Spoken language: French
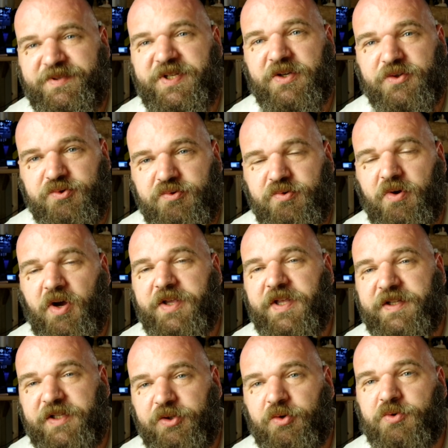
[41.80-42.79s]
bien sûr, il y
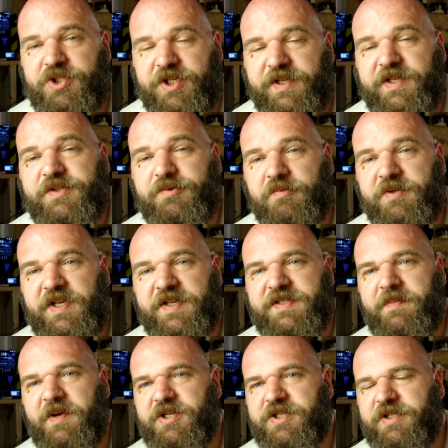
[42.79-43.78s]
a des dangers qui sont liés à
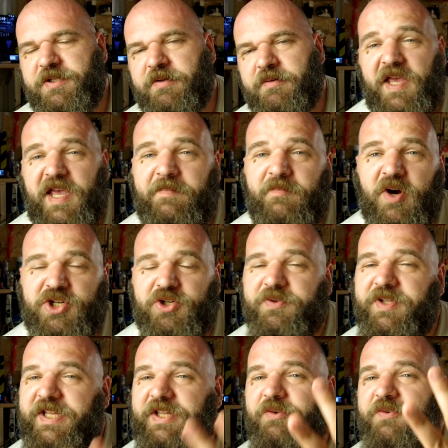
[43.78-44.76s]
ces machines. Et moi,
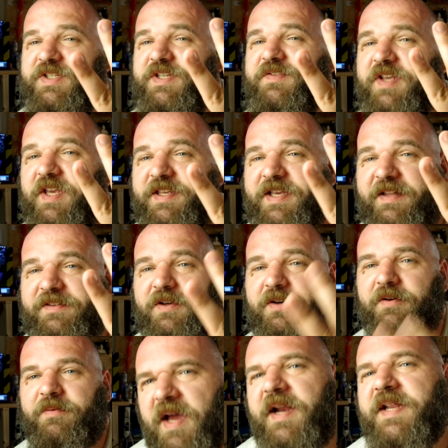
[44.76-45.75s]
j'en ai identifié 4.
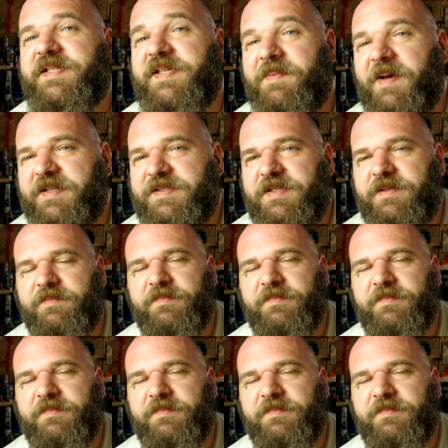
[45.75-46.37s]
Allez, c'est parti.